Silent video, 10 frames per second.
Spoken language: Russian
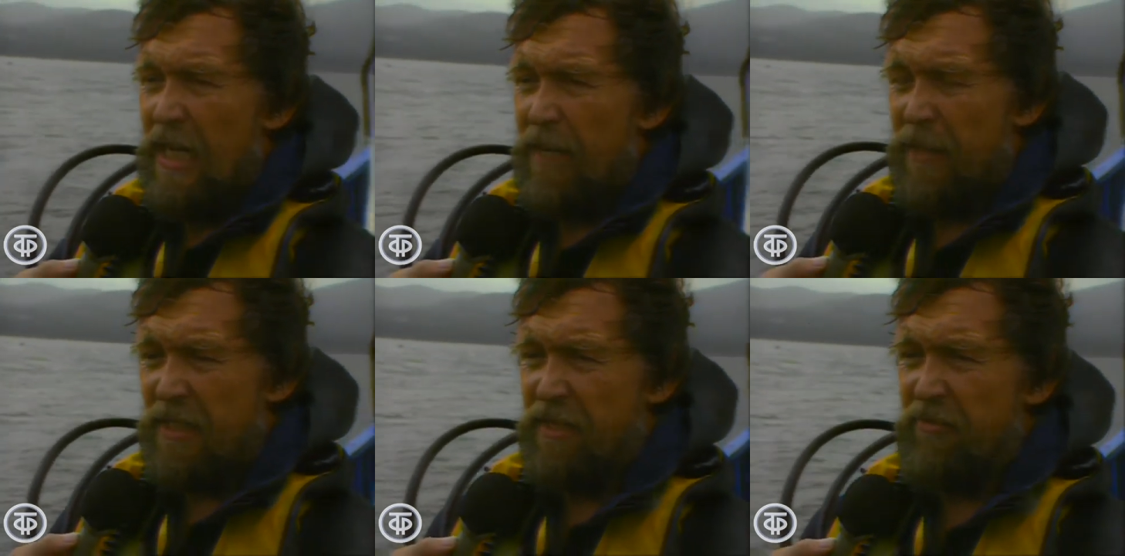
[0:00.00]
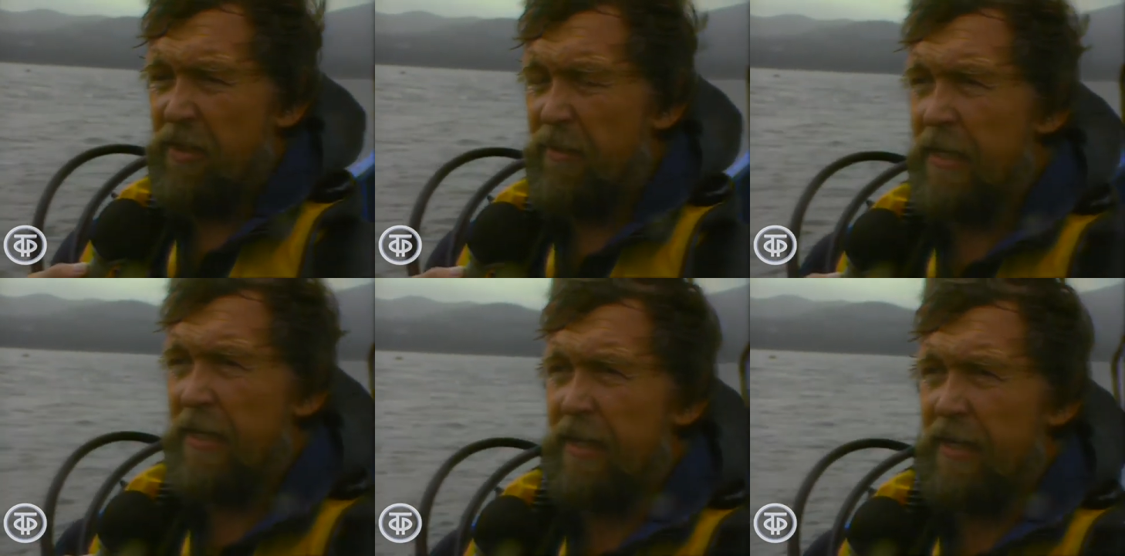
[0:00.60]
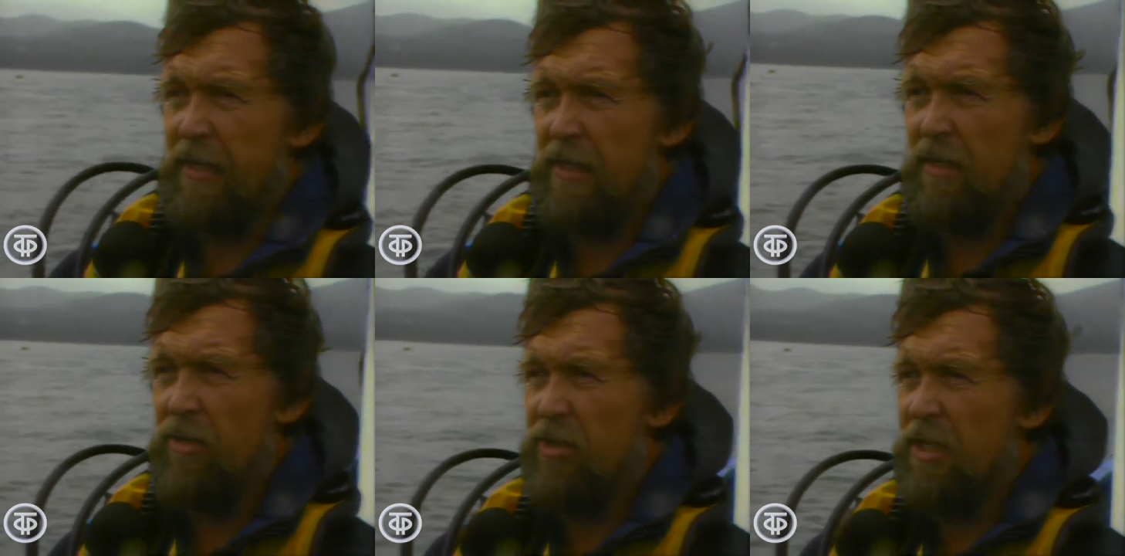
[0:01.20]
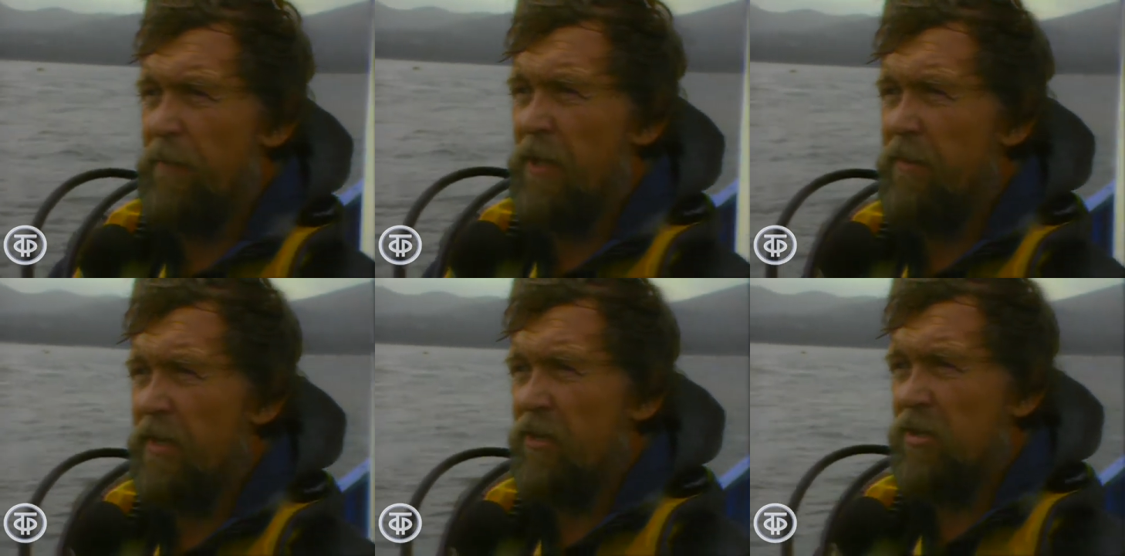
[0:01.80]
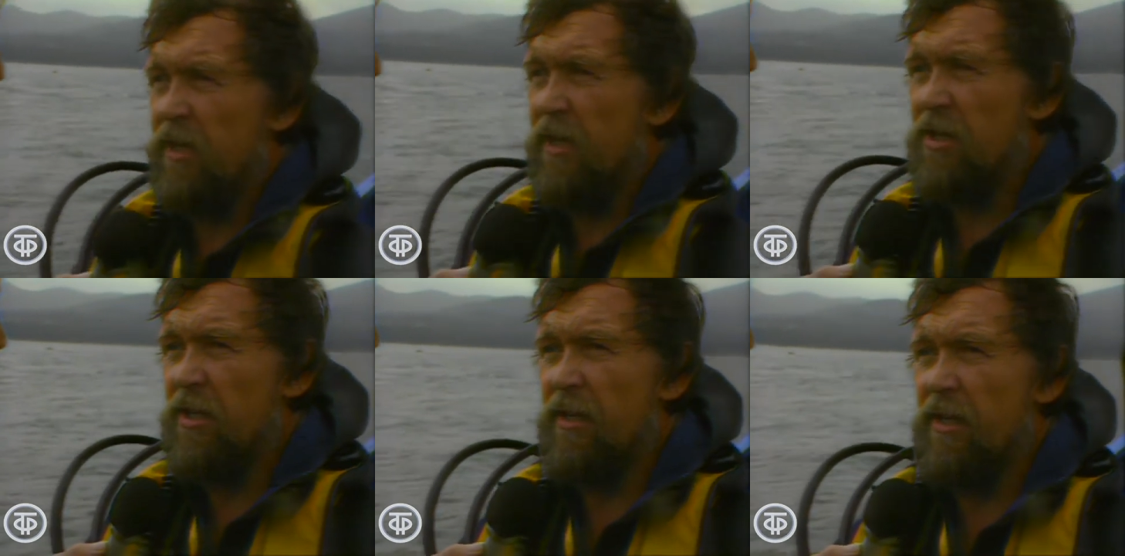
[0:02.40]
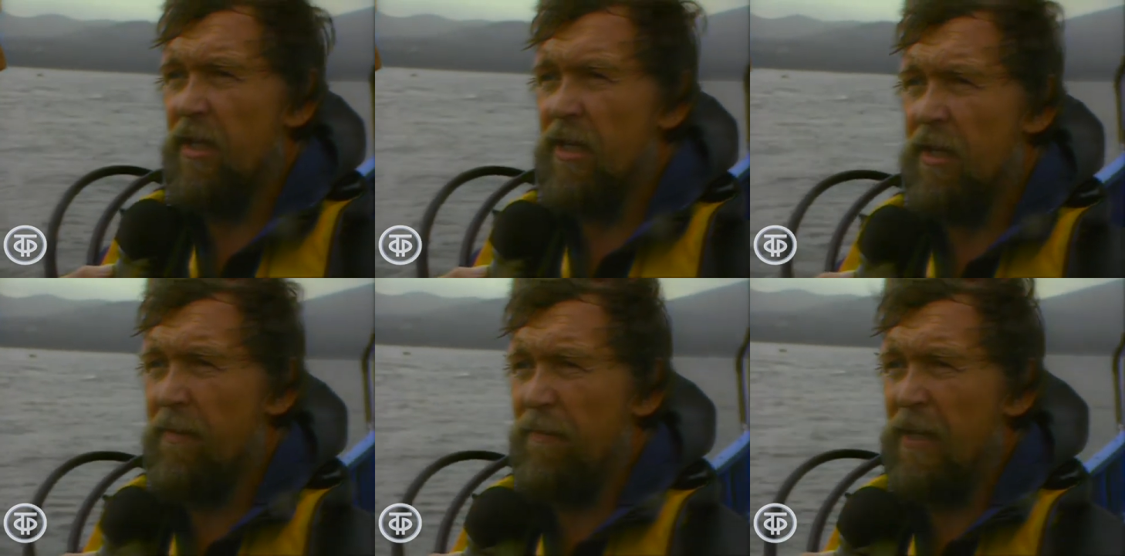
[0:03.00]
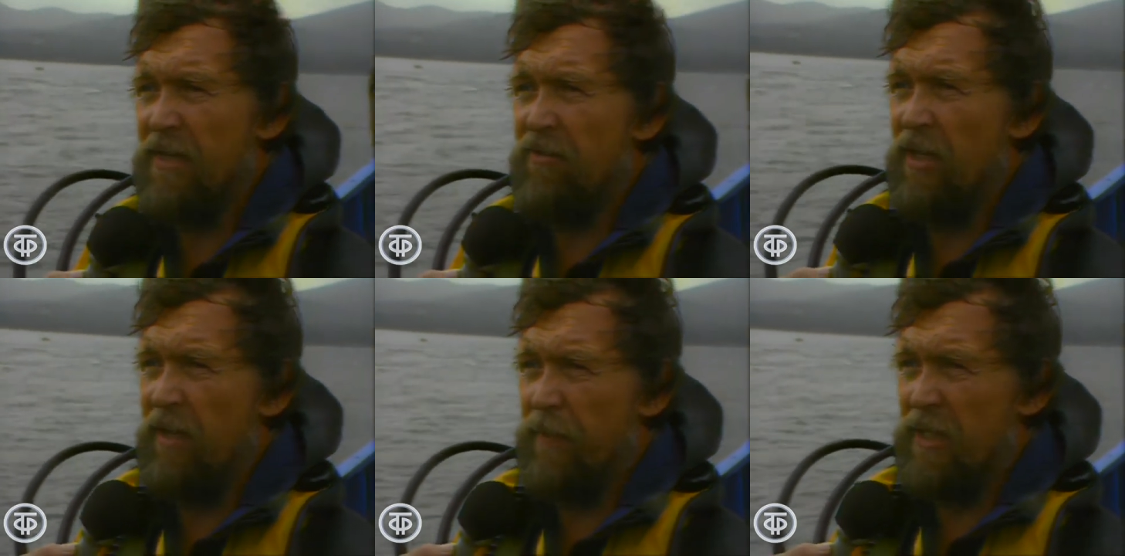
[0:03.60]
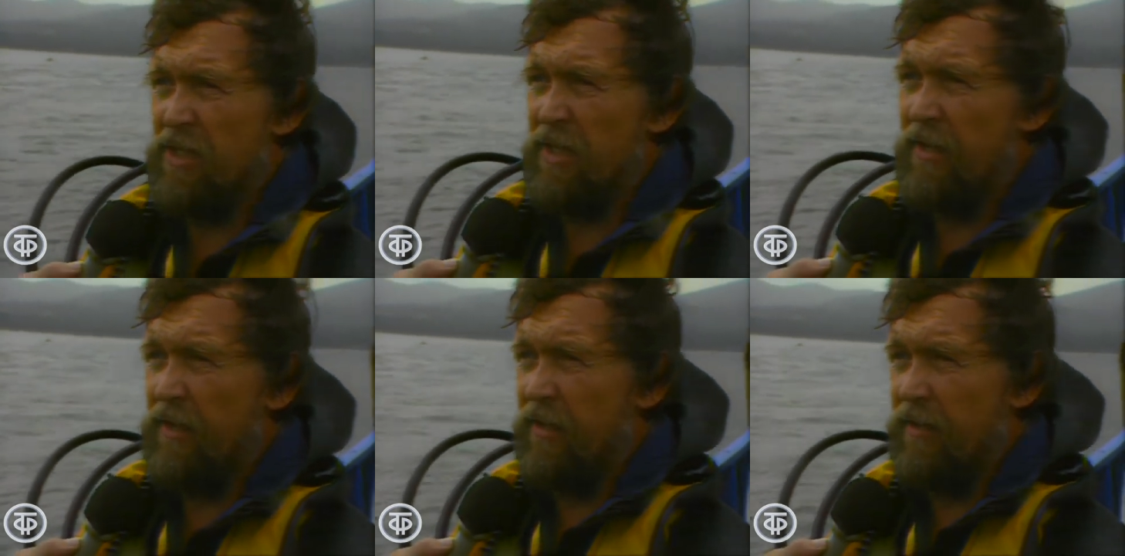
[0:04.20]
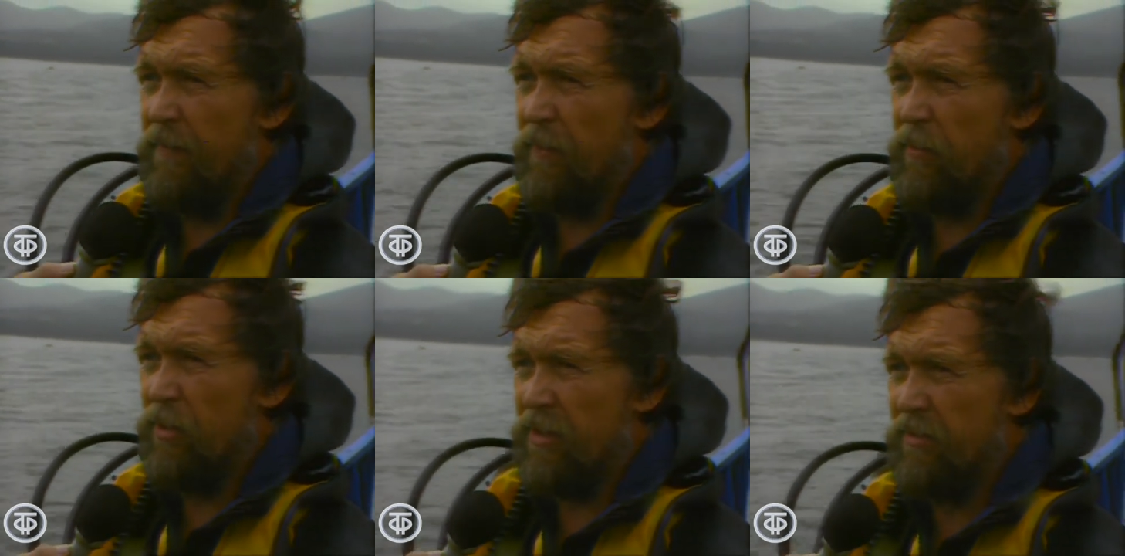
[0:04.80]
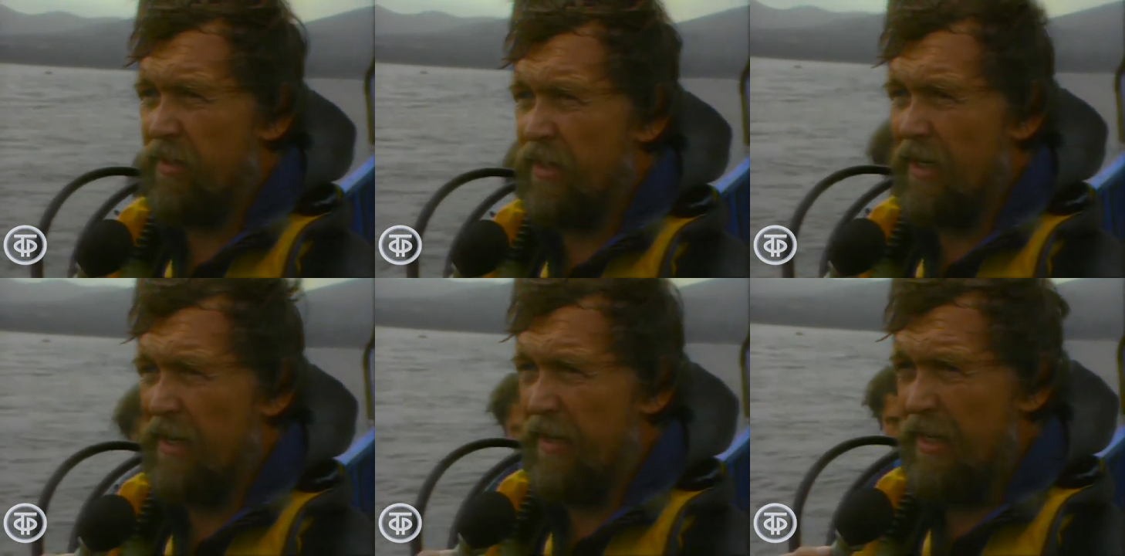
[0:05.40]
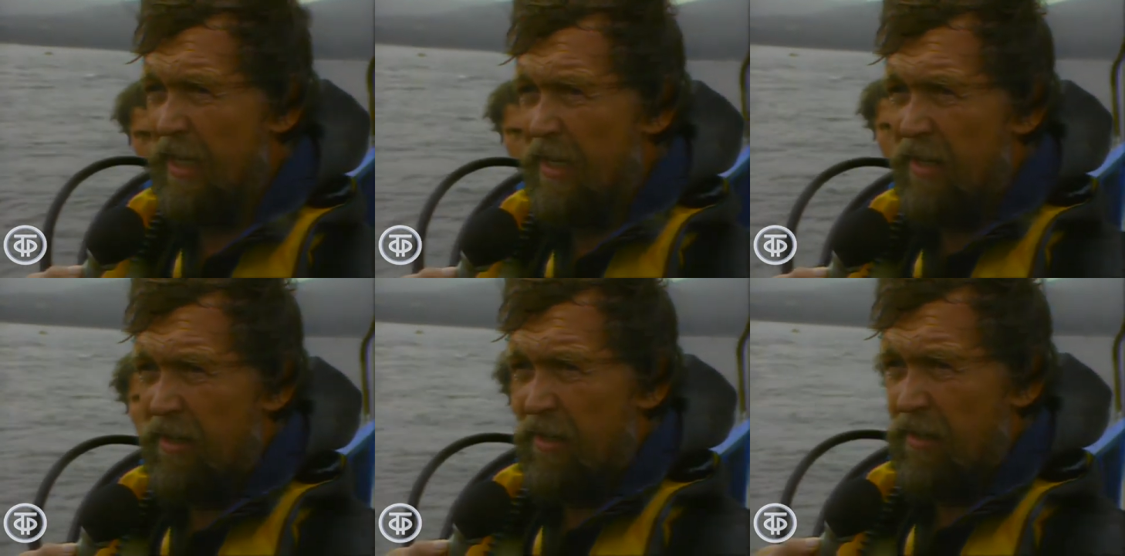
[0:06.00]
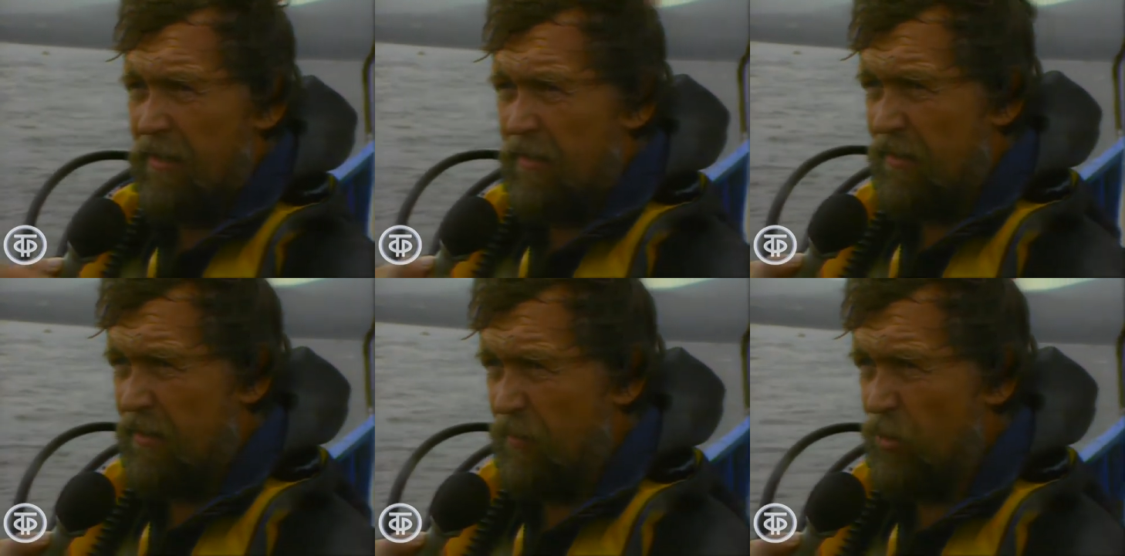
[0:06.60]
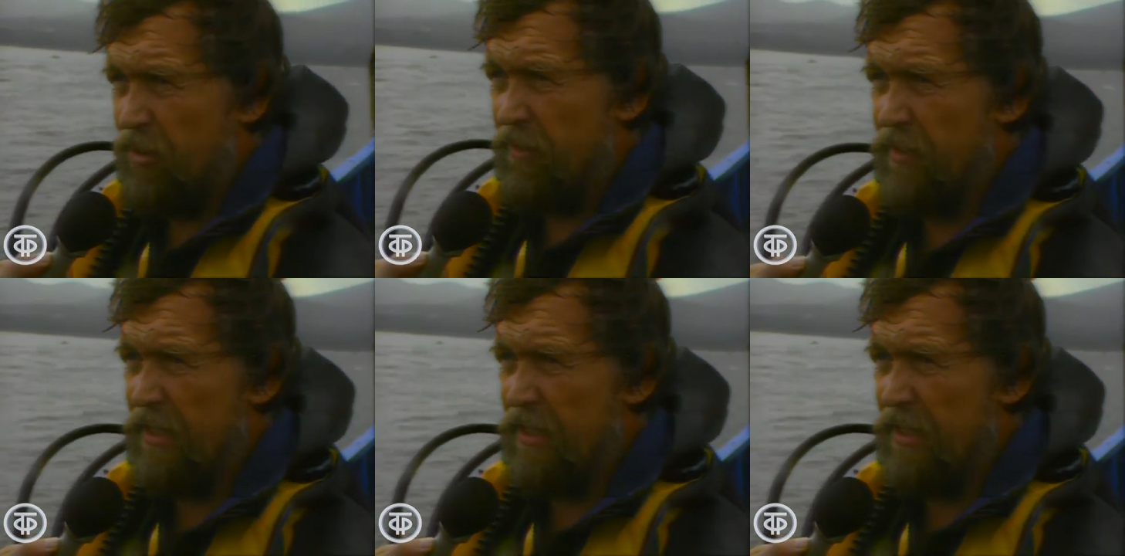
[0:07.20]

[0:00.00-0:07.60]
обратить внимание людей, принимающих решения на бедственное положение Приморского края и э, Амурского